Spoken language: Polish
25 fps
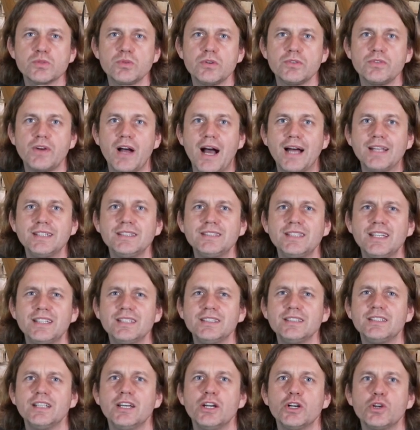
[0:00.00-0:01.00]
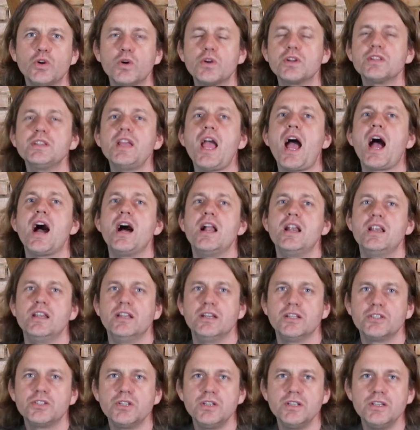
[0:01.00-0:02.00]
słowa entente cordial,
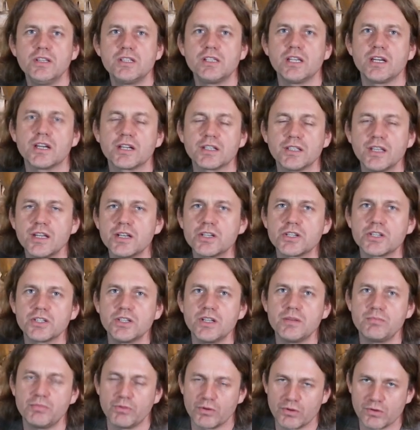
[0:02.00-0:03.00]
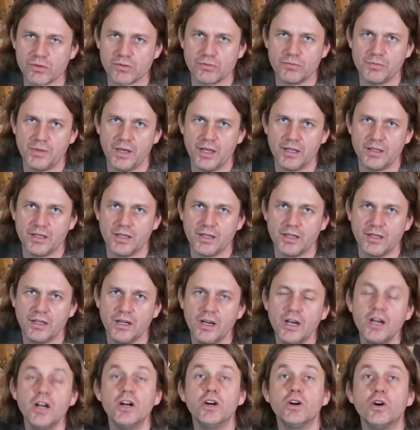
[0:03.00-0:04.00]
czyli serdeczne porozumienie.
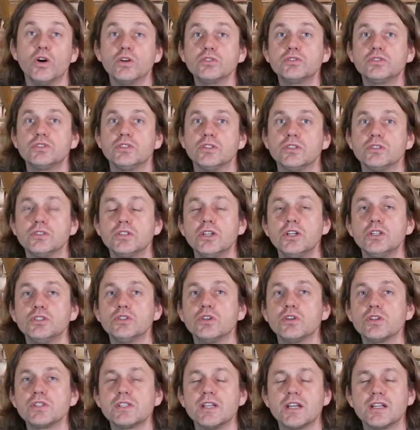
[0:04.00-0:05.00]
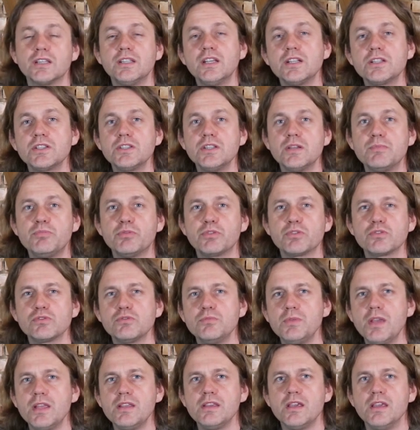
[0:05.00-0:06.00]
Odtąd to serdeczne
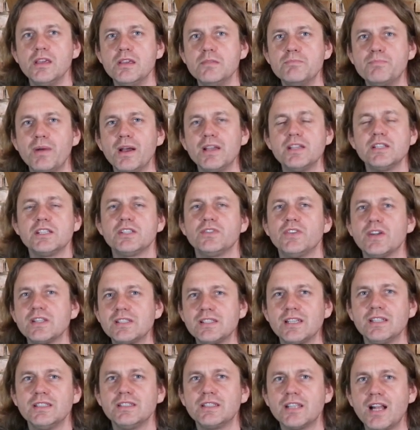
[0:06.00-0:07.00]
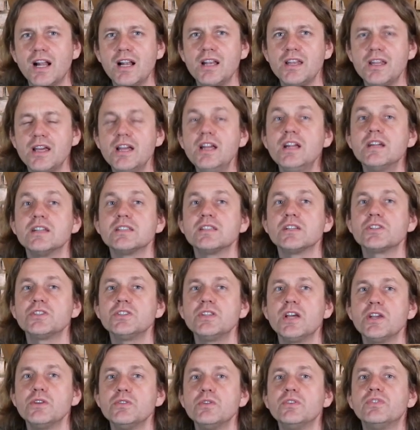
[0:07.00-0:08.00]
porozumienie i państwa centralne
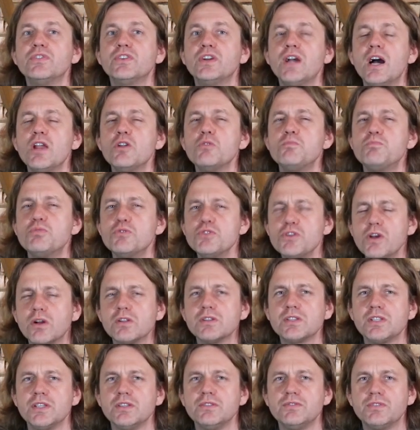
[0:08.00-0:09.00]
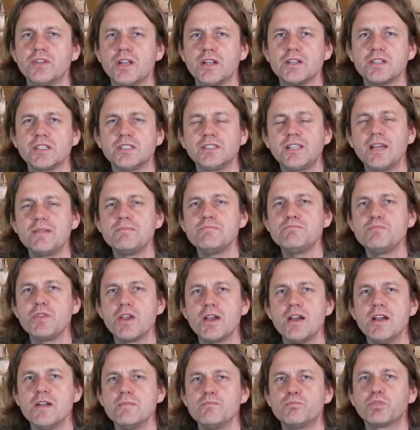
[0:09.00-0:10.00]
zaczynają w galopującym wręcz
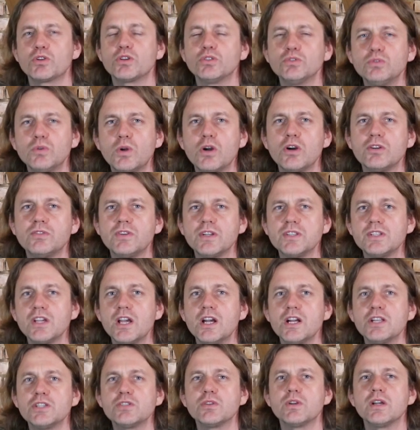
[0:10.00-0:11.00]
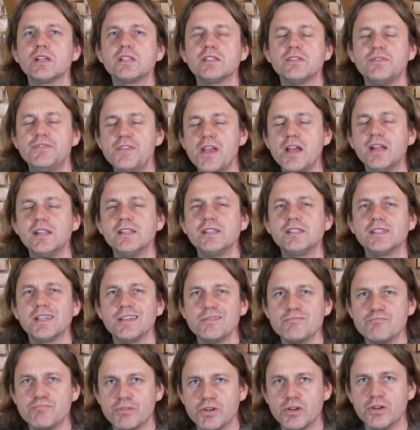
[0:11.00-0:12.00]
tempie produkować coraz
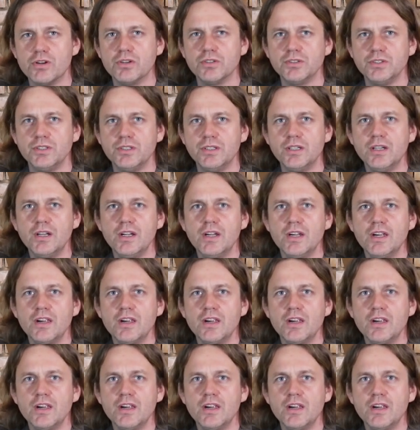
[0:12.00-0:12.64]
więcej broni.